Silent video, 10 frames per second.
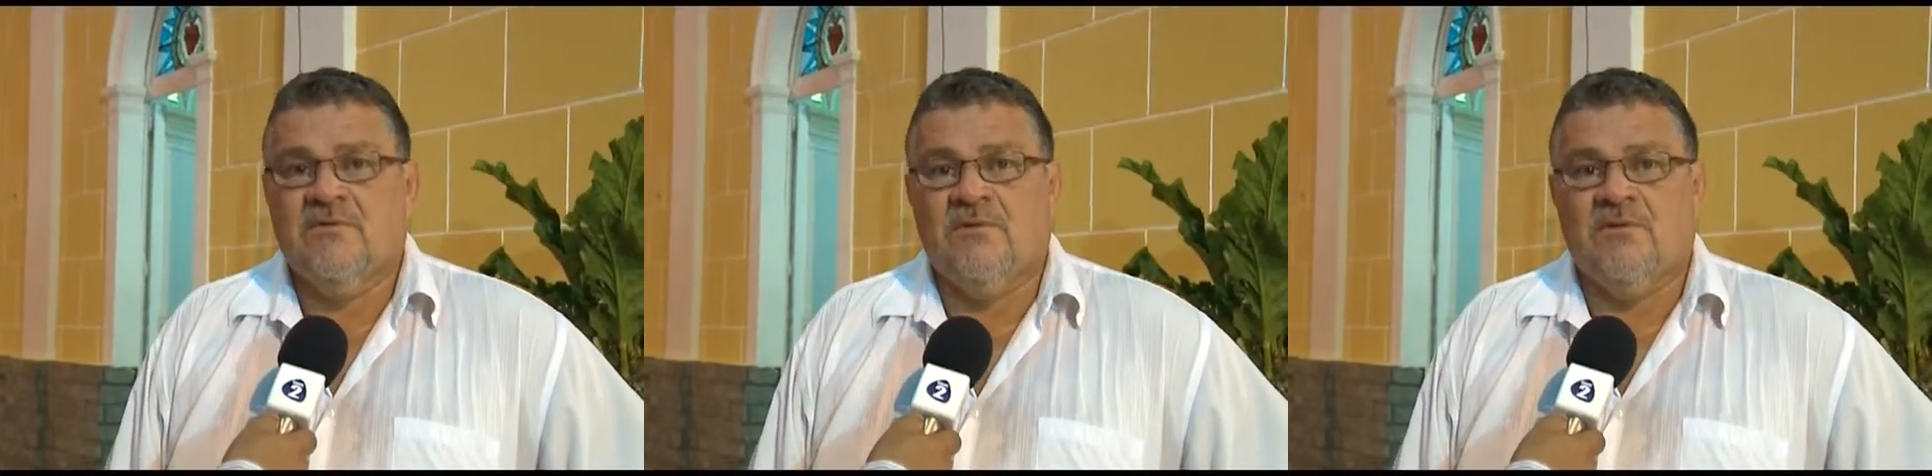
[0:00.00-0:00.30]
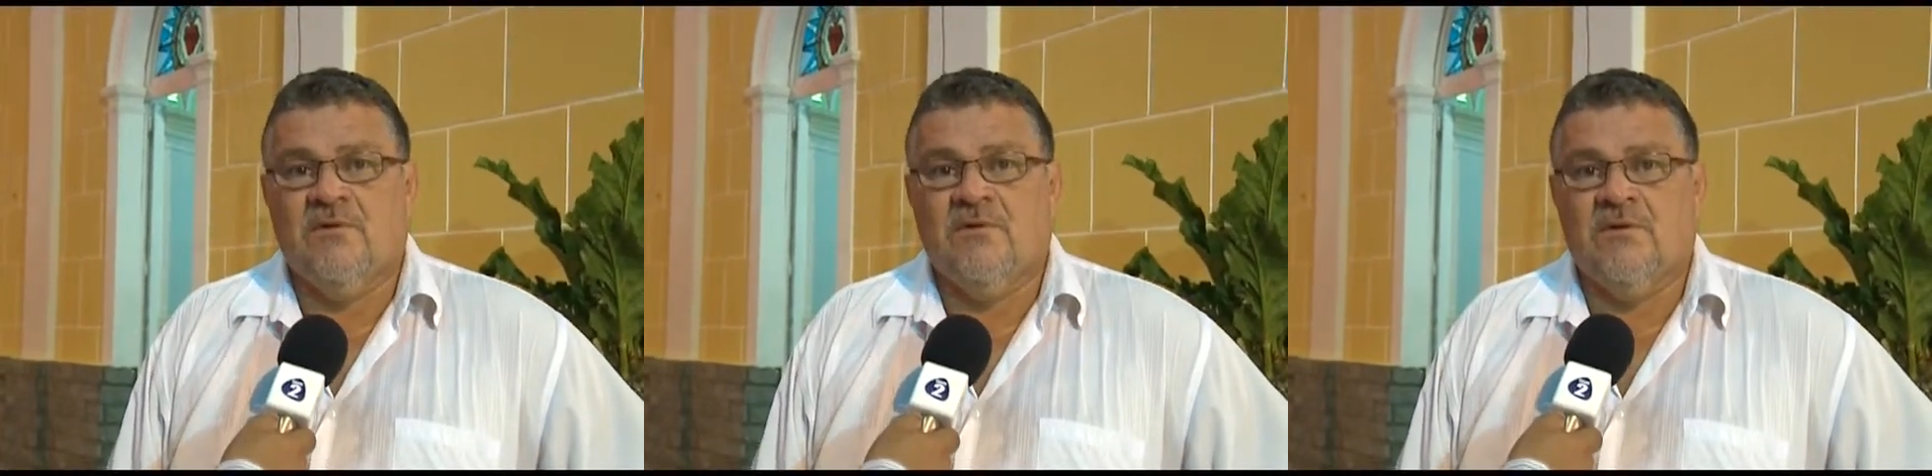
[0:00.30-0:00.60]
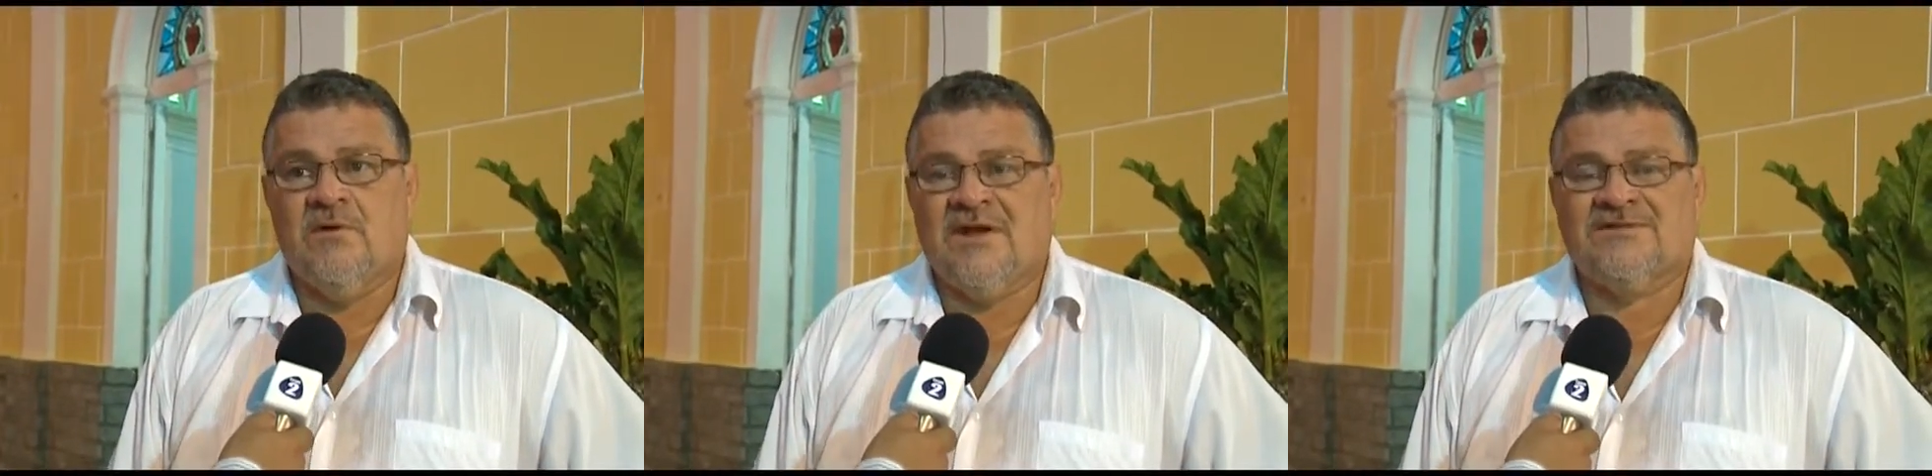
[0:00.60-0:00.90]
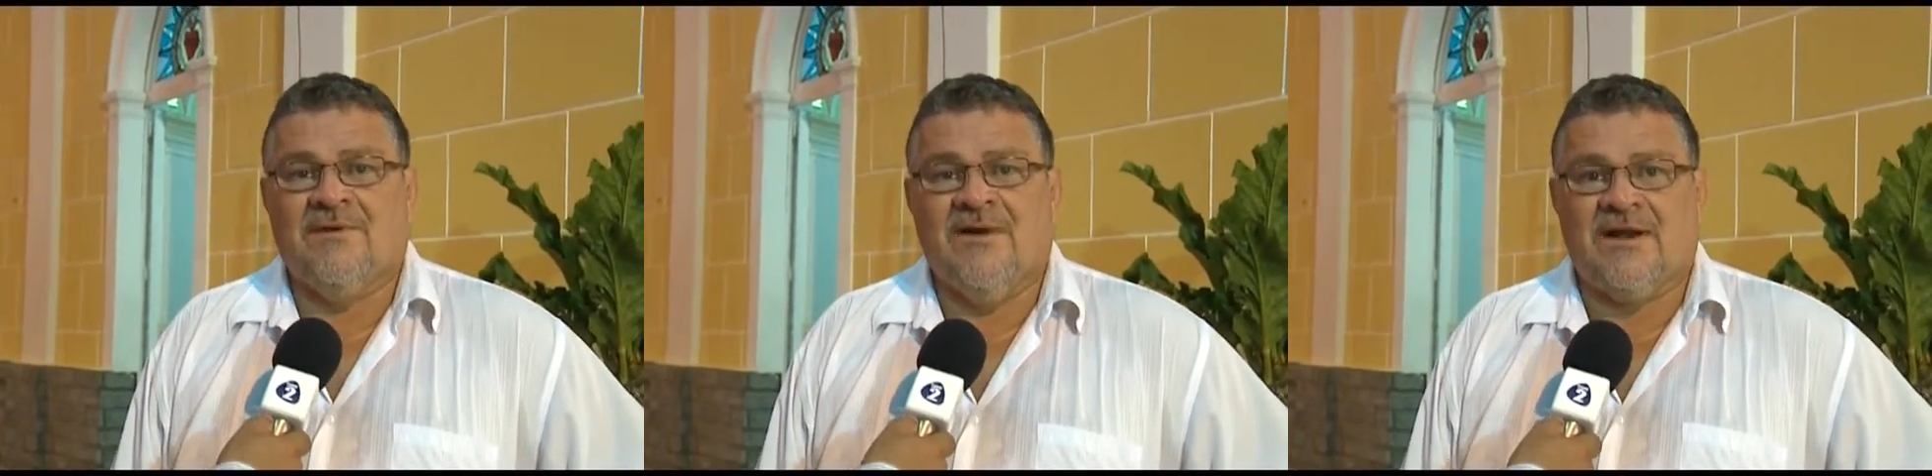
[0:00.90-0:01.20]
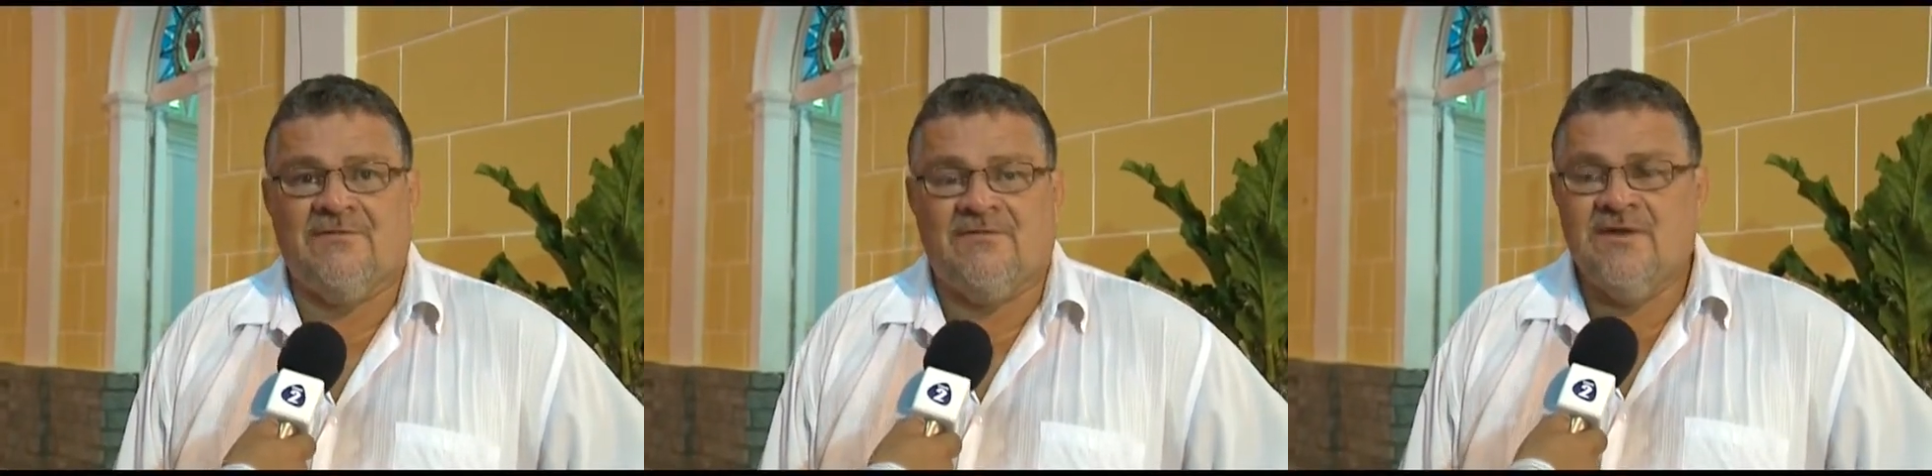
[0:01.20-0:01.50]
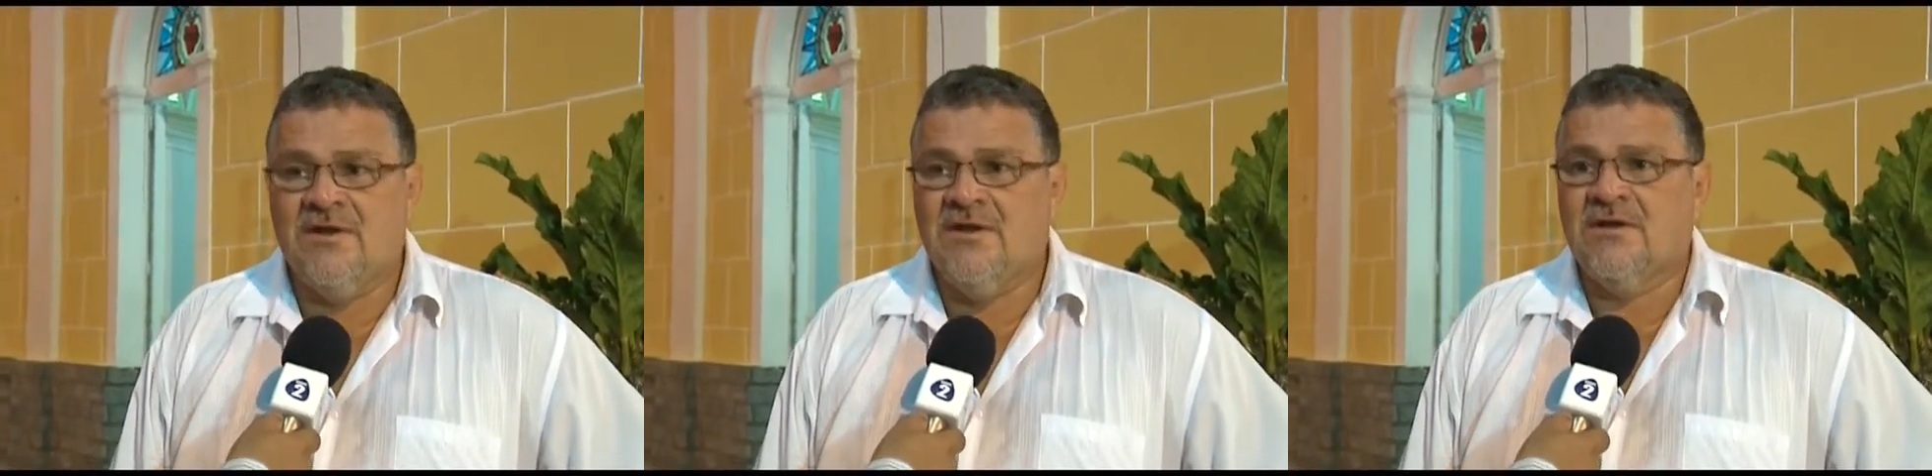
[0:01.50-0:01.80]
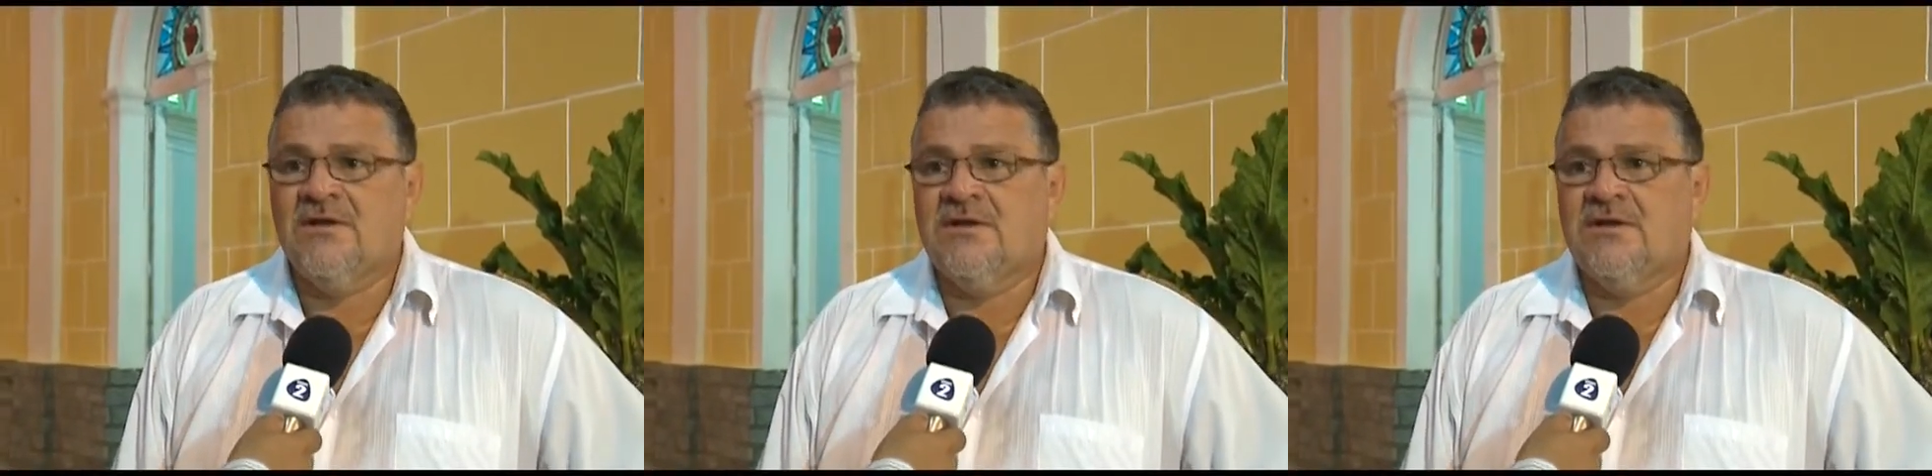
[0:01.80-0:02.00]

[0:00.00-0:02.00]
por essa maravilha